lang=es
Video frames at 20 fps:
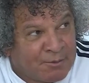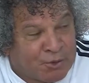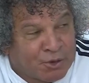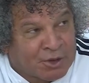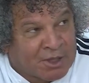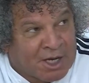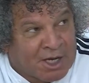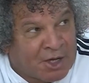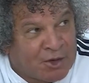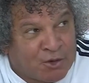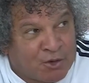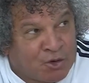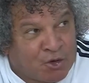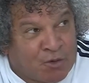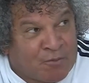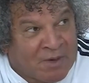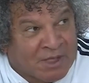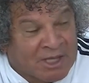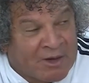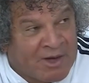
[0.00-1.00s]
porque es que yo
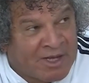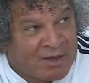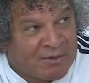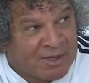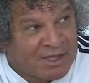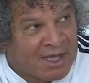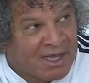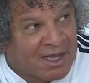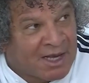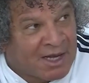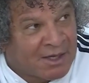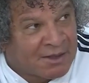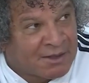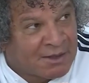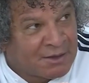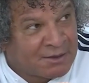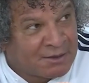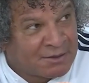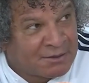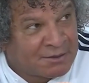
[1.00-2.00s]
no pasaba en la mitad de la
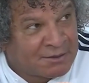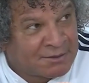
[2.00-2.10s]
cancha